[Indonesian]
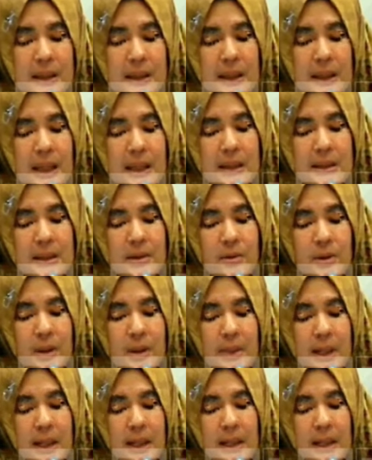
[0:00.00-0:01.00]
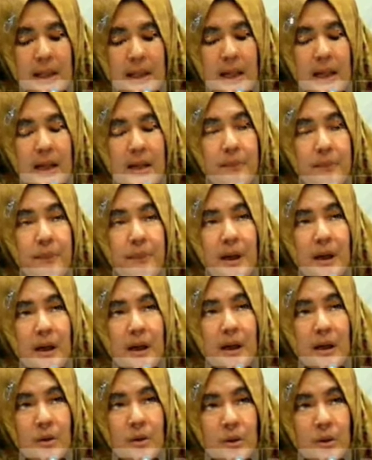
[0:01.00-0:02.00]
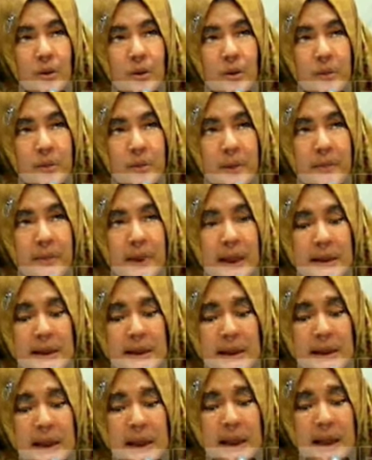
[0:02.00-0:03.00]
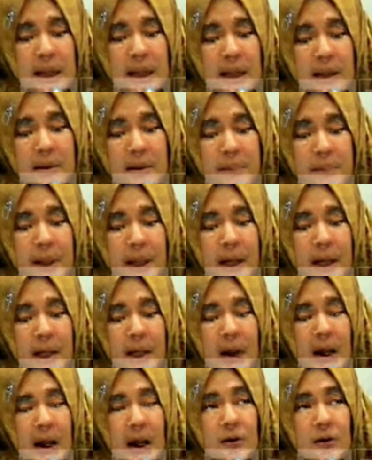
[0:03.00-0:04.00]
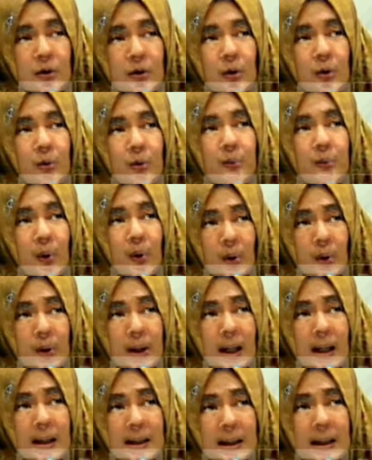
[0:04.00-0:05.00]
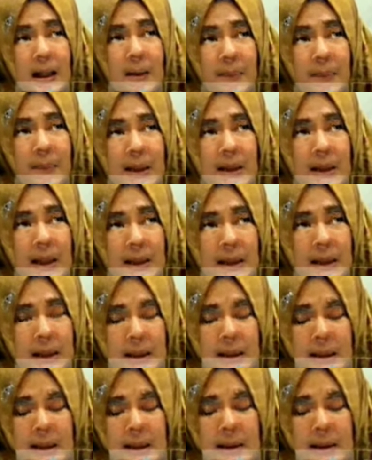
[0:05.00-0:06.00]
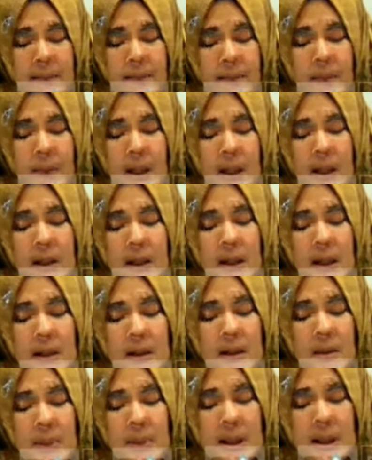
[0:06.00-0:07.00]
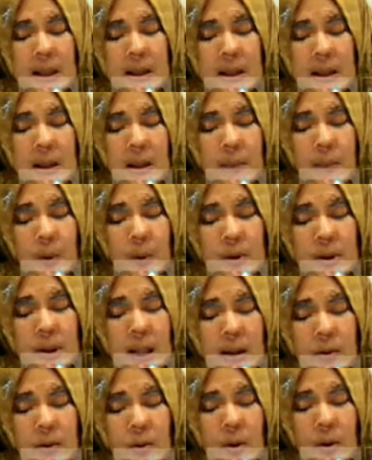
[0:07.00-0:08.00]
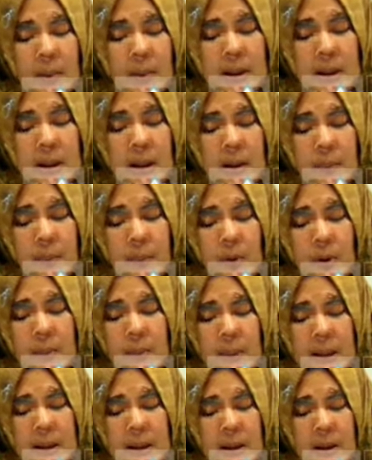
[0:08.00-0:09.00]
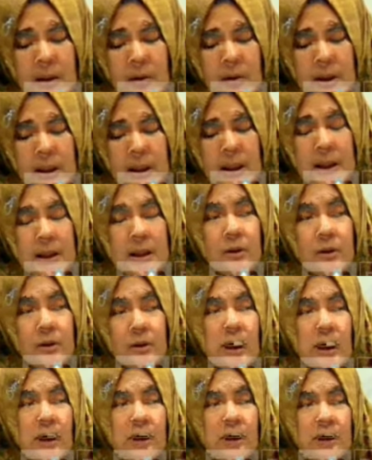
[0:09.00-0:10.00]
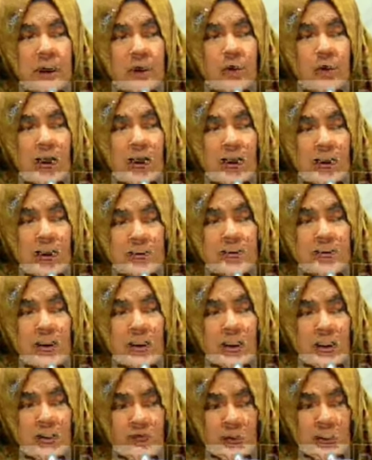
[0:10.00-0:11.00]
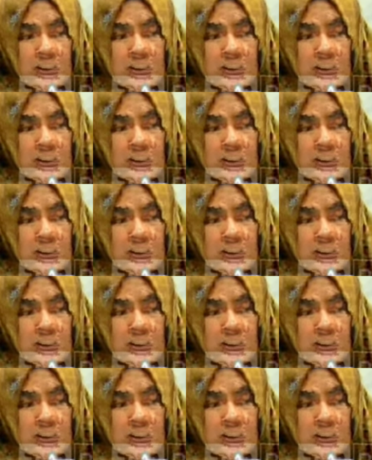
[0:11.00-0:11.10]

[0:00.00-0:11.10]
Nah, Direksi Utama Karya perlu memastikan PMN jumbo yang didapatkan ini yang sebesar 31,35 triliun ini digunakan secara